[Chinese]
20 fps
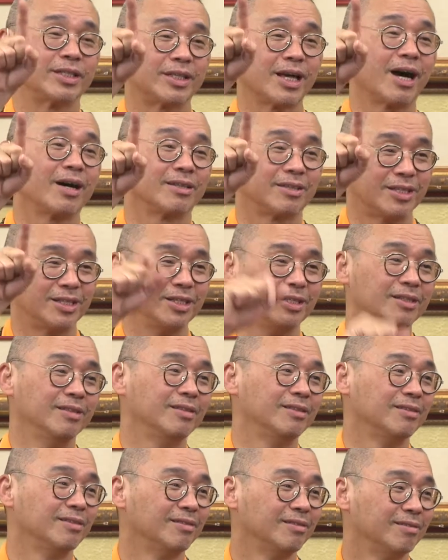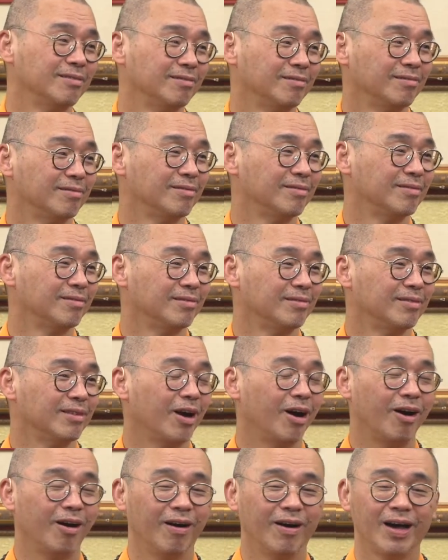上亲，
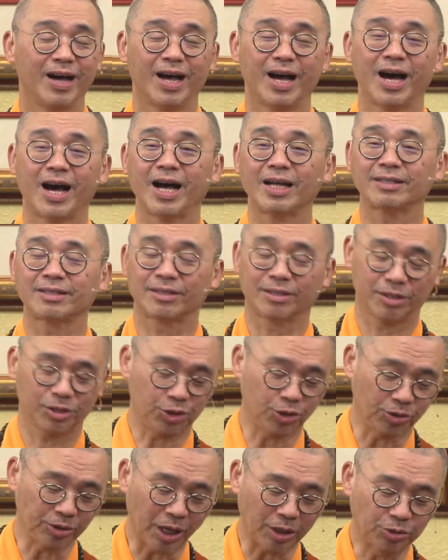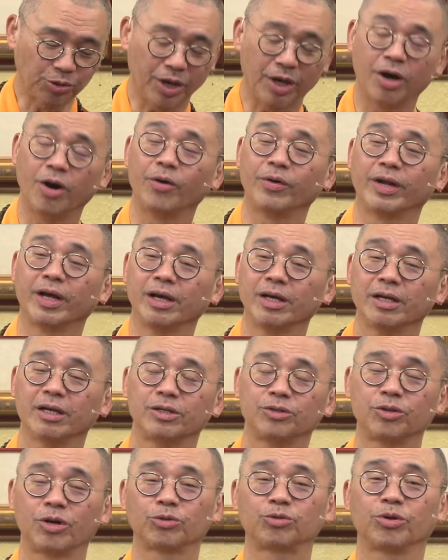好、哦、啊，修到最后呢，
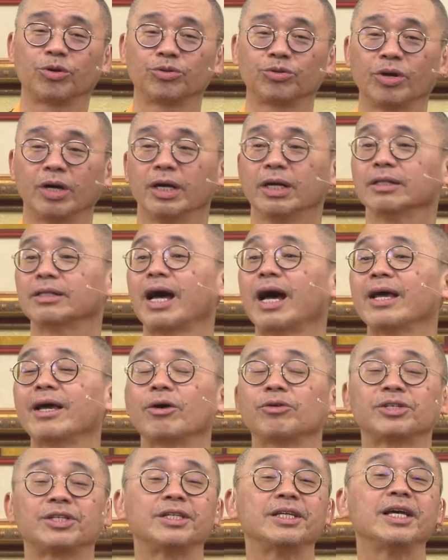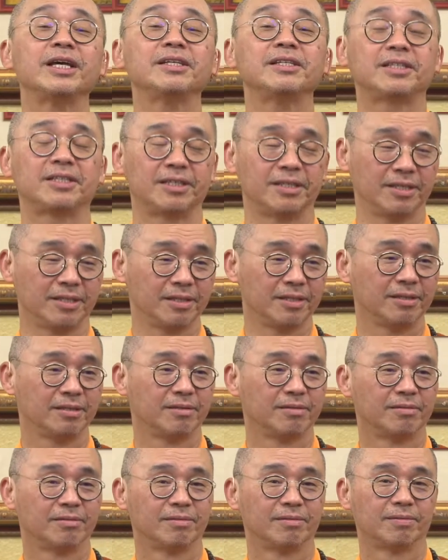修到最后说他要歇息，
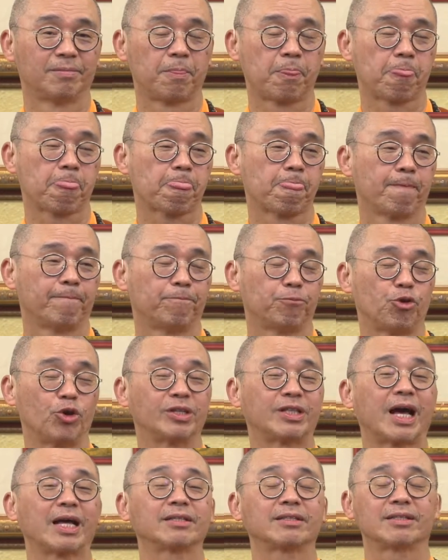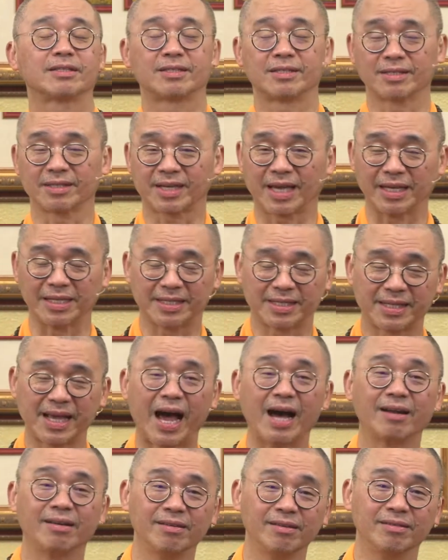所以他只给
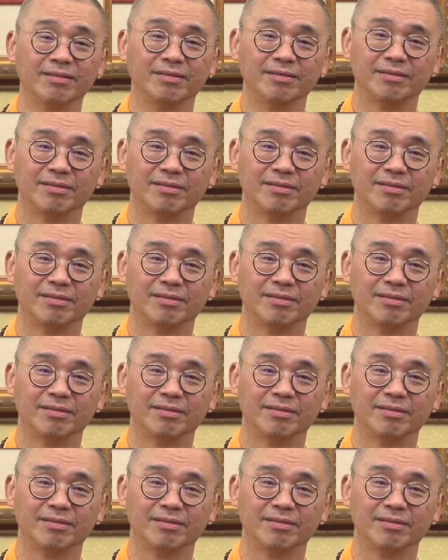上乐，